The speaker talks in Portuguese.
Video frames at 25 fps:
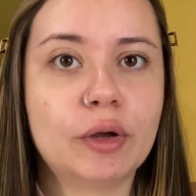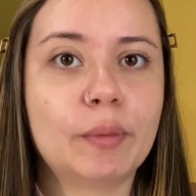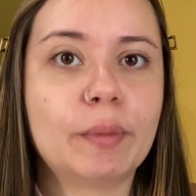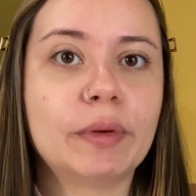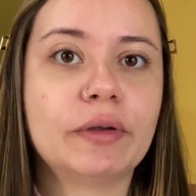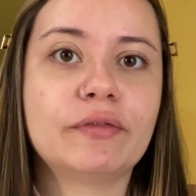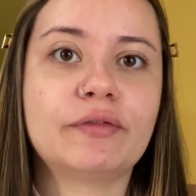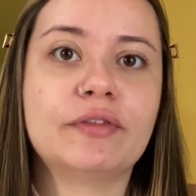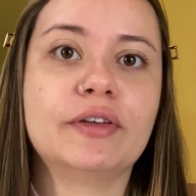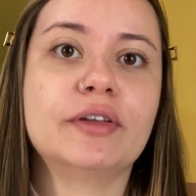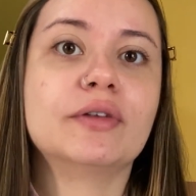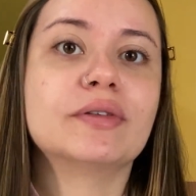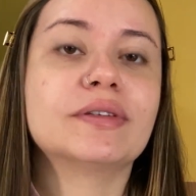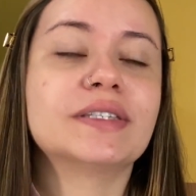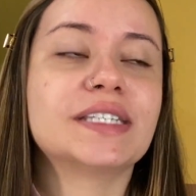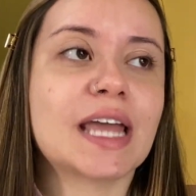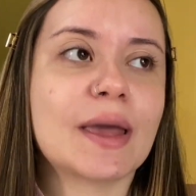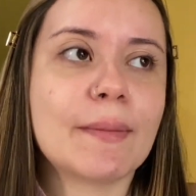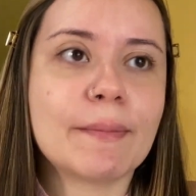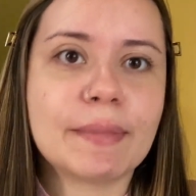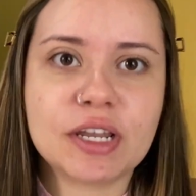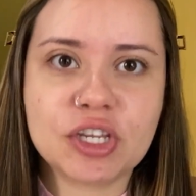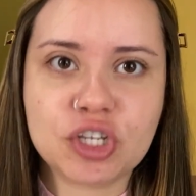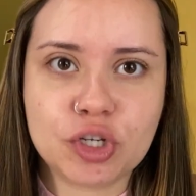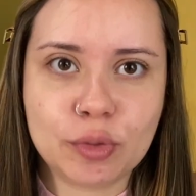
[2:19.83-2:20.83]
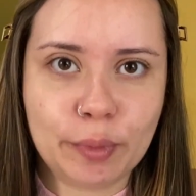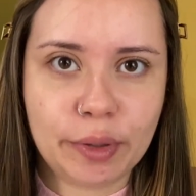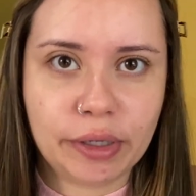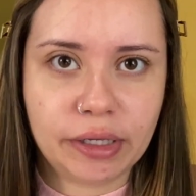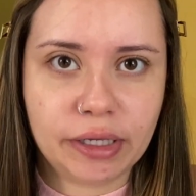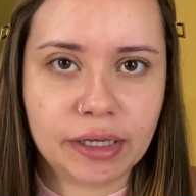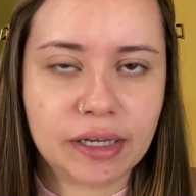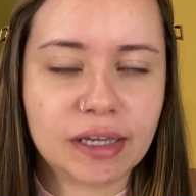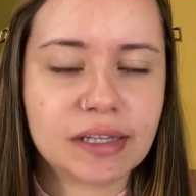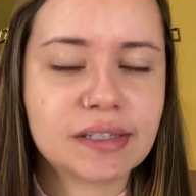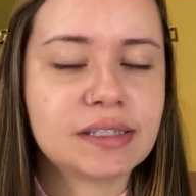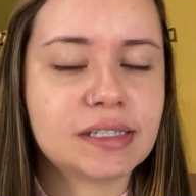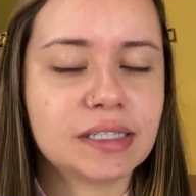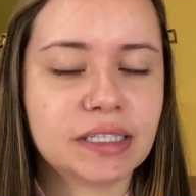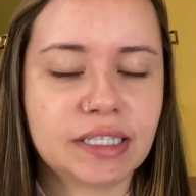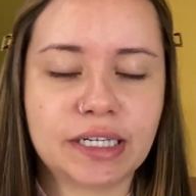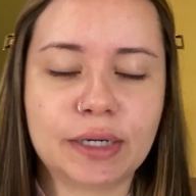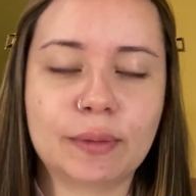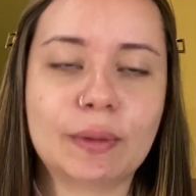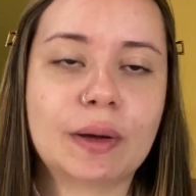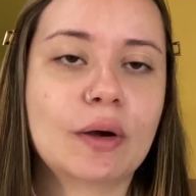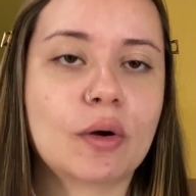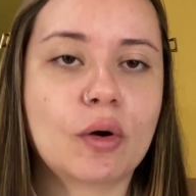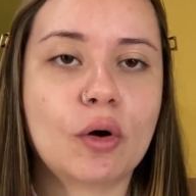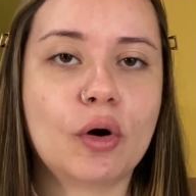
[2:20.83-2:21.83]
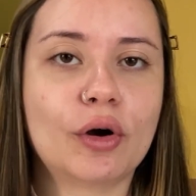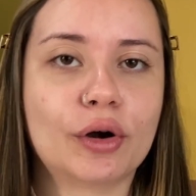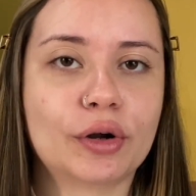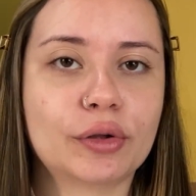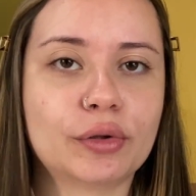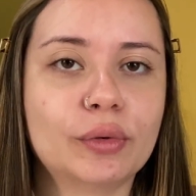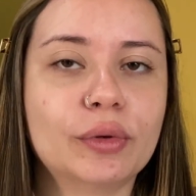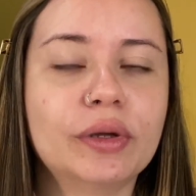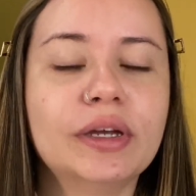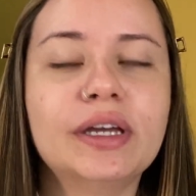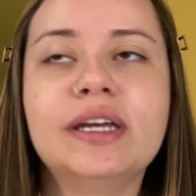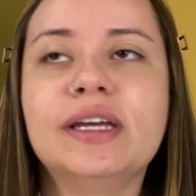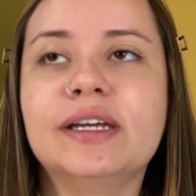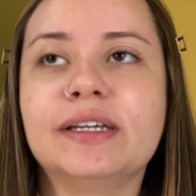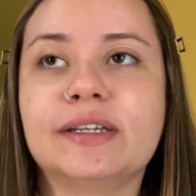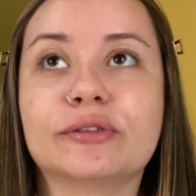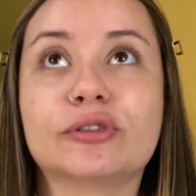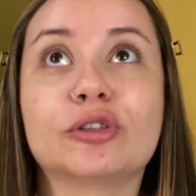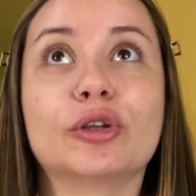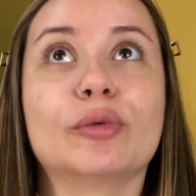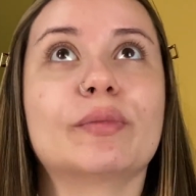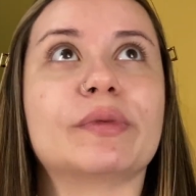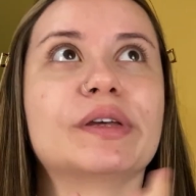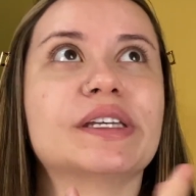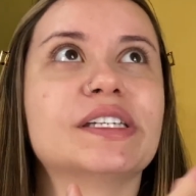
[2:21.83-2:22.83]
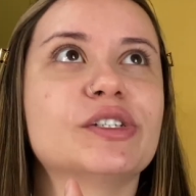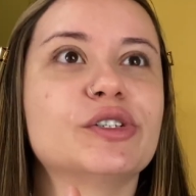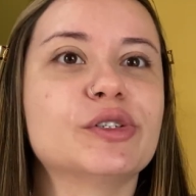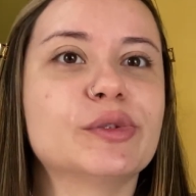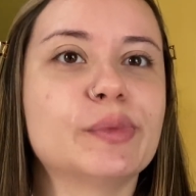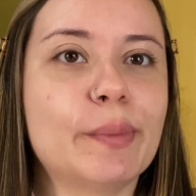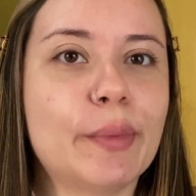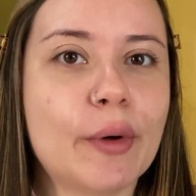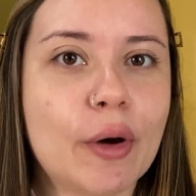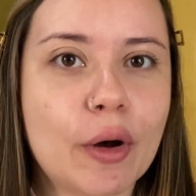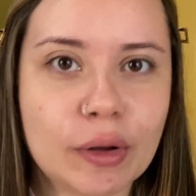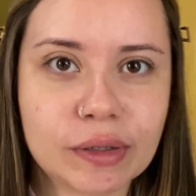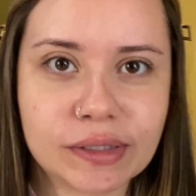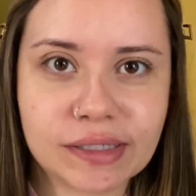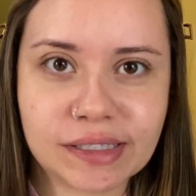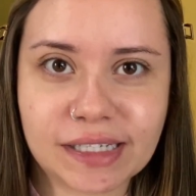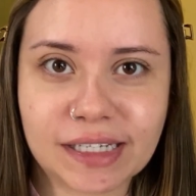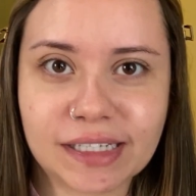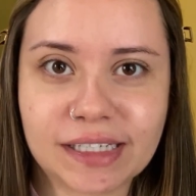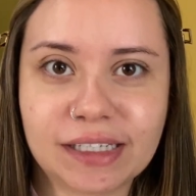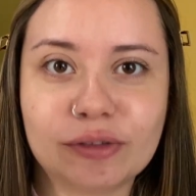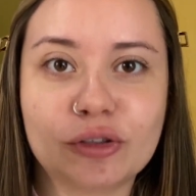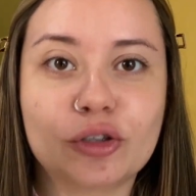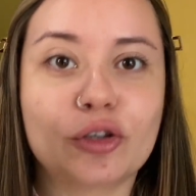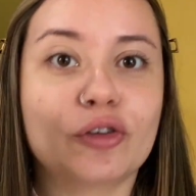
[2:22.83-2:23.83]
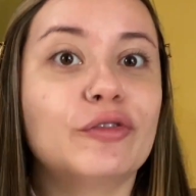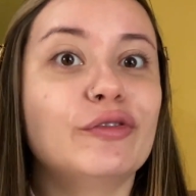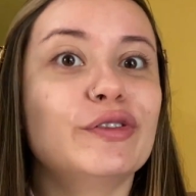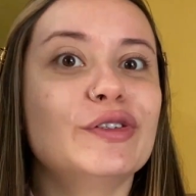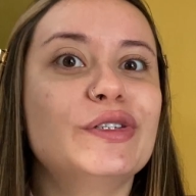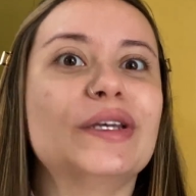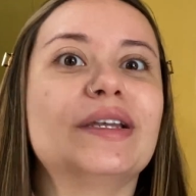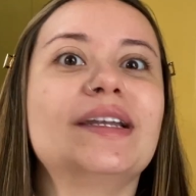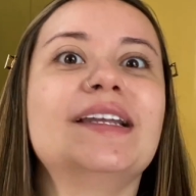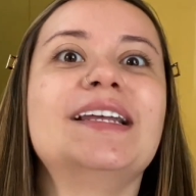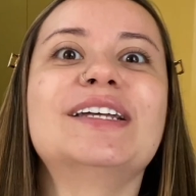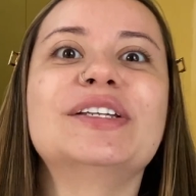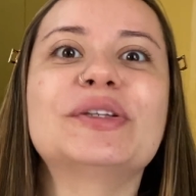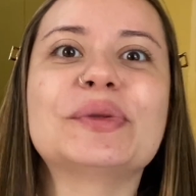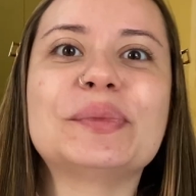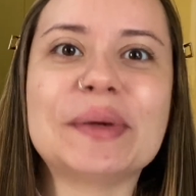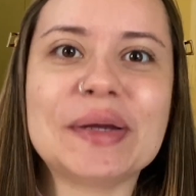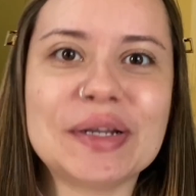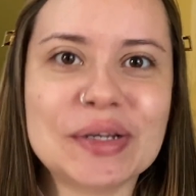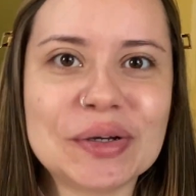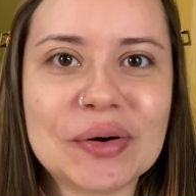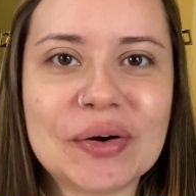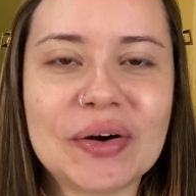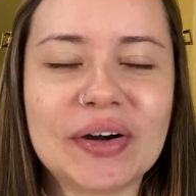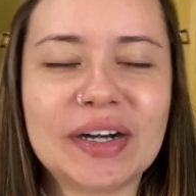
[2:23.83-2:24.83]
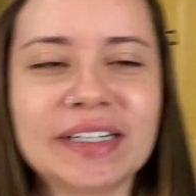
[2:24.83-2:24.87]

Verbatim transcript: Eu prefiro sempre de manhã, assim que eu acordo, que eu tô mais disposta, que eu tô funcionando melhor.